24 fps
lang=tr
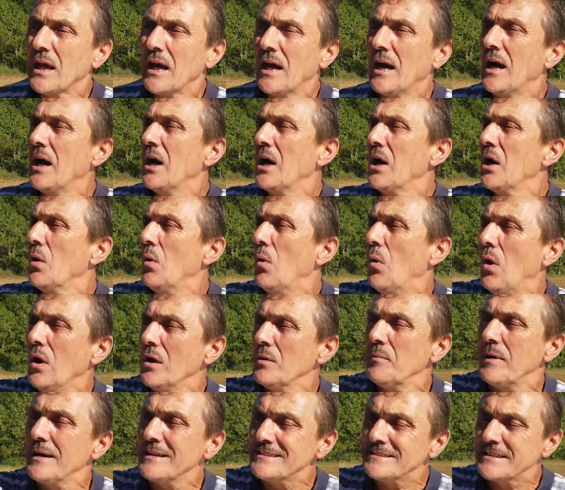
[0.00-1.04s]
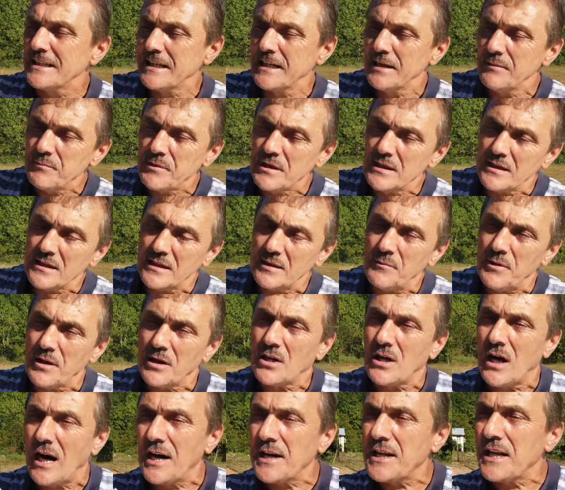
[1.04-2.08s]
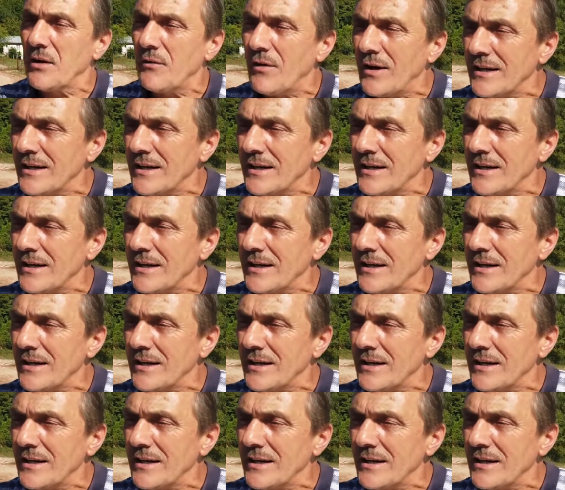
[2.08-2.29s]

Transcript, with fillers: Ya olmaz diyeyim. Yine de ama kar